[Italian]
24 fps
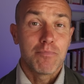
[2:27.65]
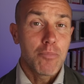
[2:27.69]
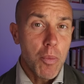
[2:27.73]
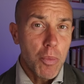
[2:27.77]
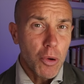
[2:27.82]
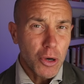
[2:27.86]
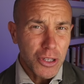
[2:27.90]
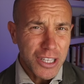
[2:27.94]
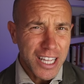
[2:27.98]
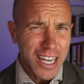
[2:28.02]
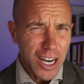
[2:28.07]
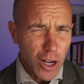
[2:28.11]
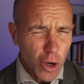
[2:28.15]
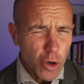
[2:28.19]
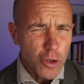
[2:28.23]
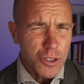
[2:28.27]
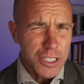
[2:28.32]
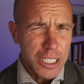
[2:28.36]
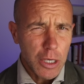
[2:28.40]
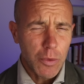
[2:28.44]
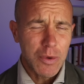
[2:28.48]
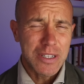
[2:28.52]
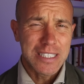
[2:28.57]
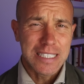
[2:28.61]
può portare a
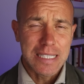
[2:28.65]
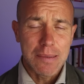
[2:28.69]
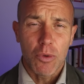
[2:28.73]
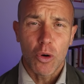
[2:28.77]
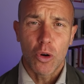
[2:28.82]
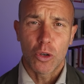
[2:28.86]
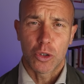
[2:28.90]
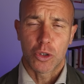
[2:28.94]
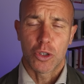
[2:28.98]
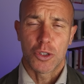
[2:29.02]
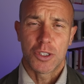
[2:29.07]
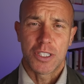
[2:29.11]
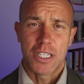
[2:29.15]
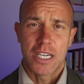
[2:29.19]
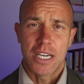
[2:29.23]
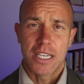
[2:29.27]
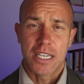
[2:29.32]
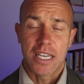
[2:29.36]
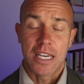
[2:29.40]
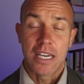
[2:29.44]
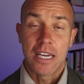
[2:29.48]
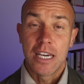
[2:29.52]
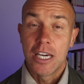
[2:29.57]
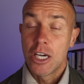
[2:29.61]
conseguenze molto
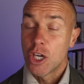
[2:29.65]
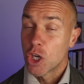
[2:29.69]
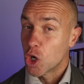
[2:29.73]
serie,